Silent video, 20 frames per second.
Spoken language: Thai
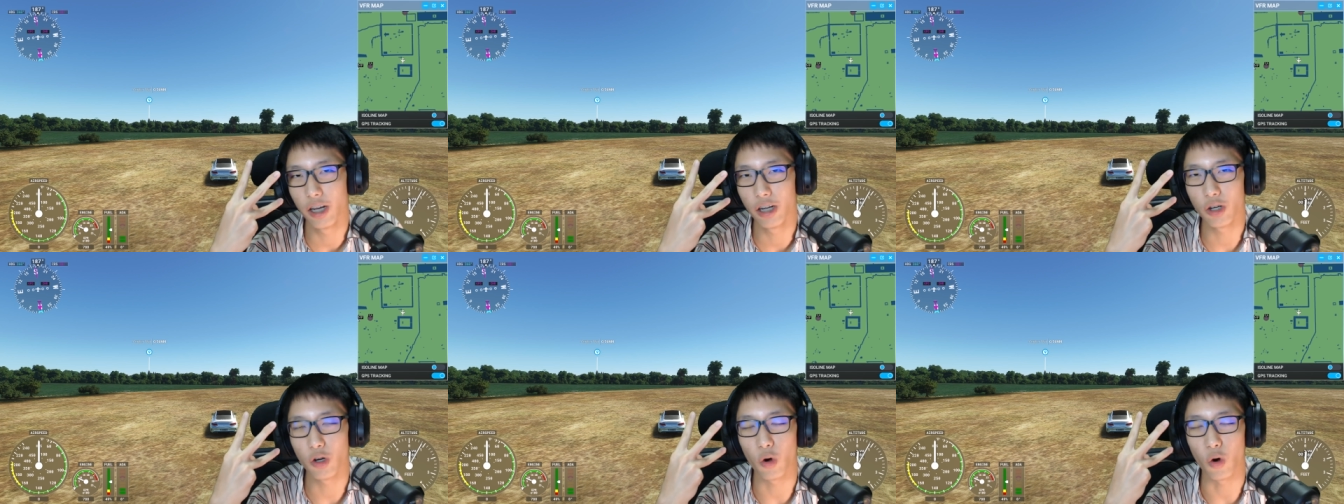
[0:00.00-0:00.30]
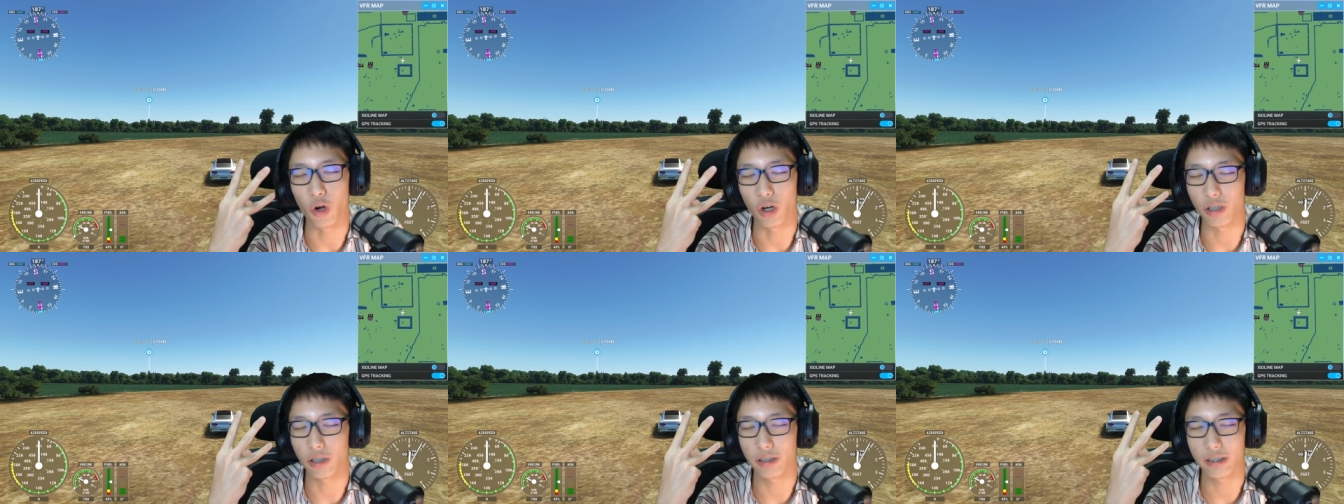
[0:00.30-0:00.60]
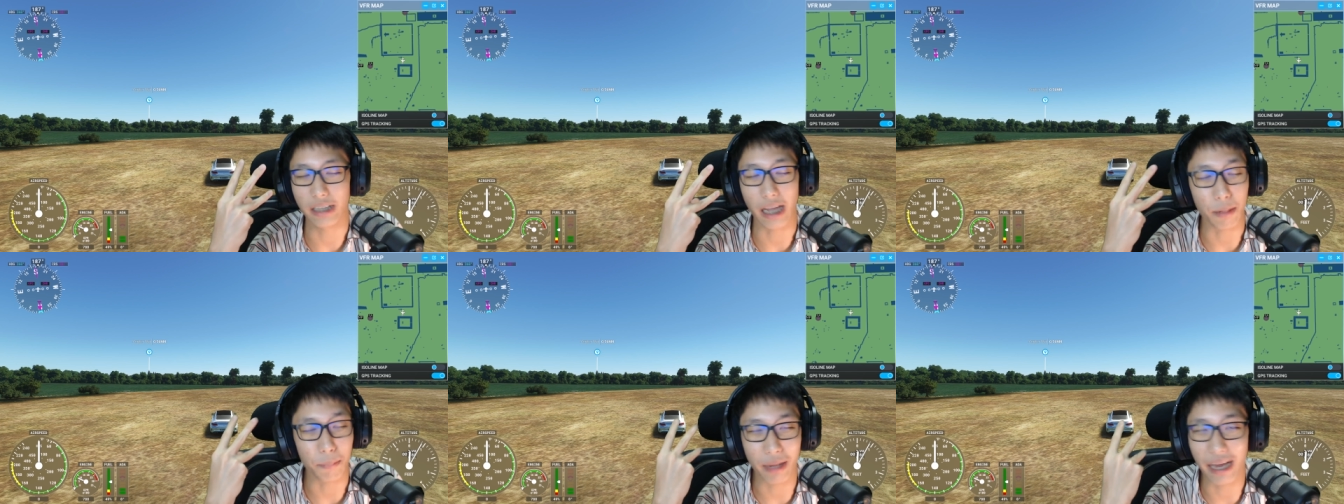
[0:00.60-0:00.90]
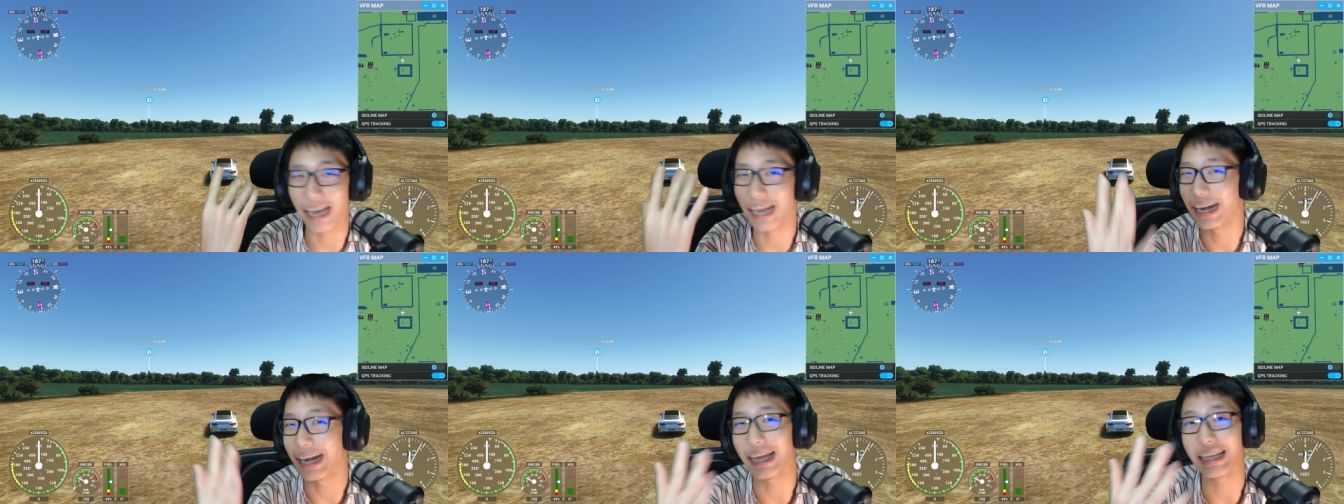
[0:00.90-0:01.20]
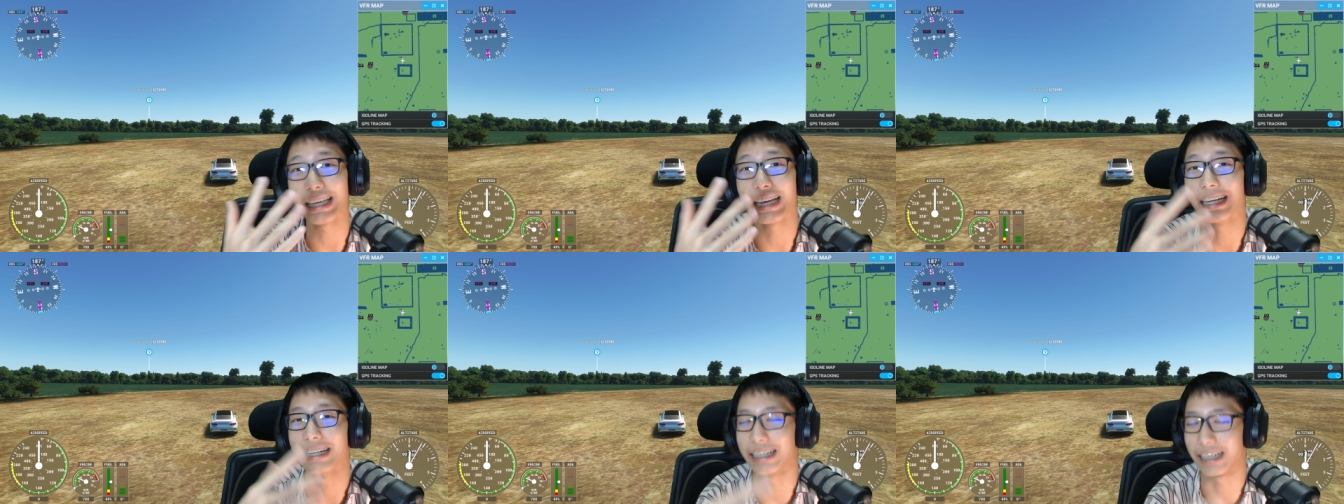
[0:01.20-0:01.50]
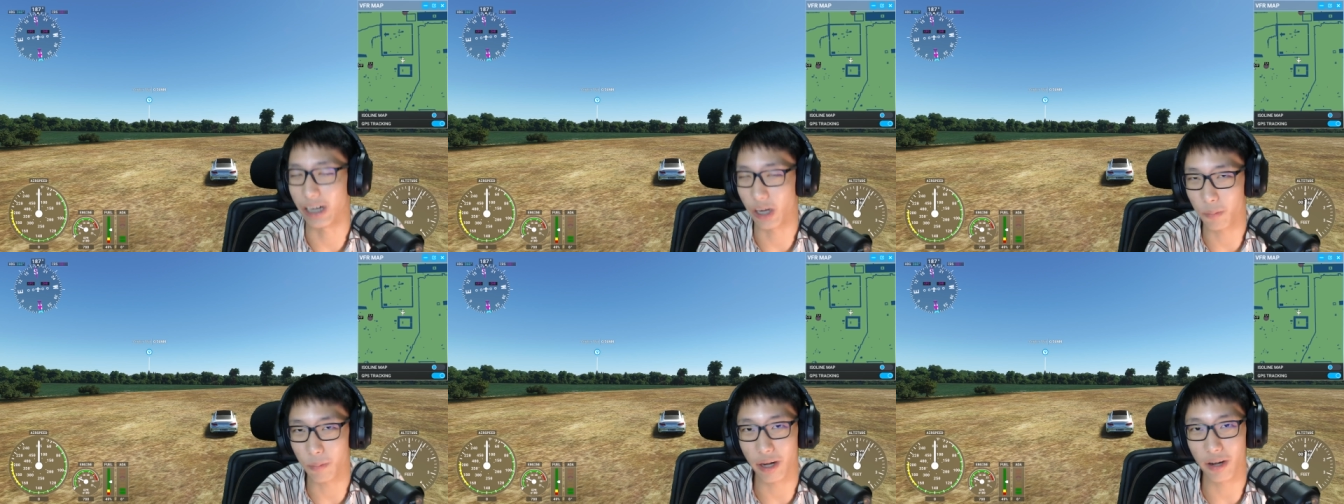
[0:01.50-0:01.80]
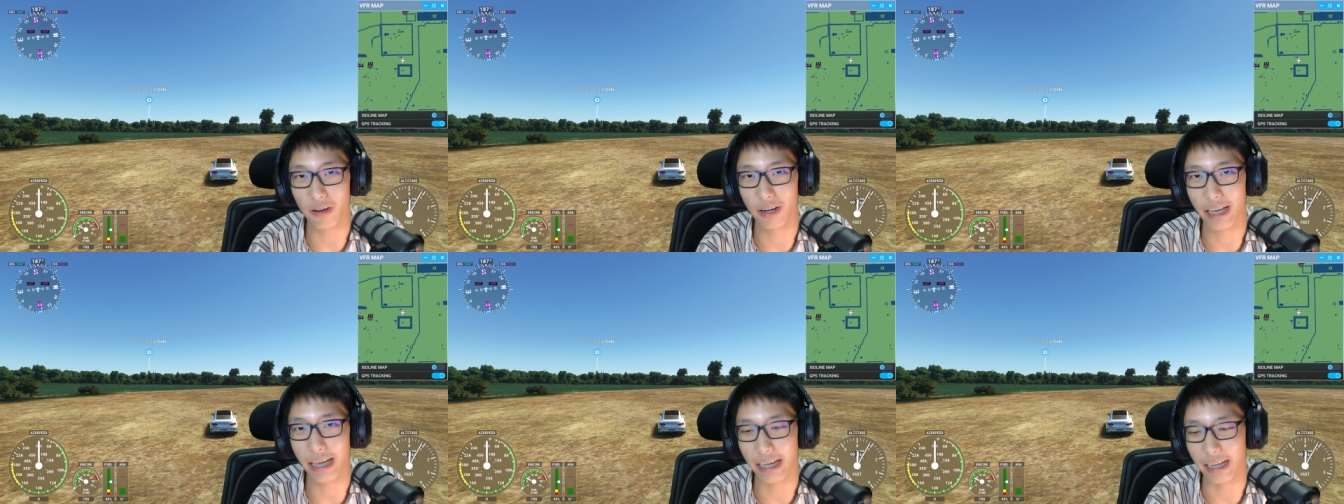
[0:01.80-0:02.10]
โหลดยานพาหนะอย่างอื่นเข้ามา
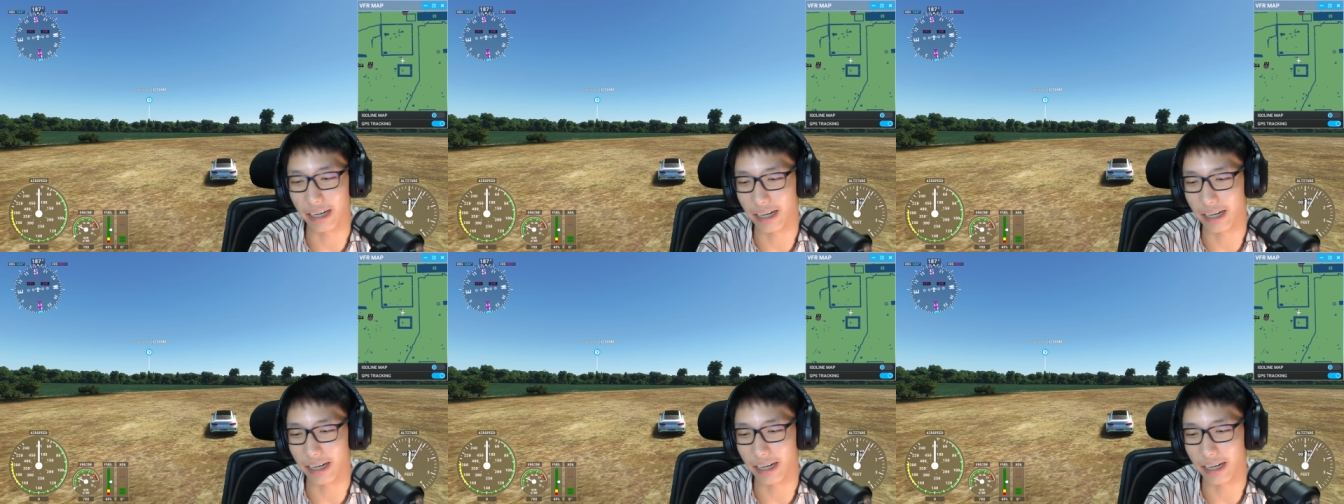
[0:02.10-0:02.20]
ก็ได้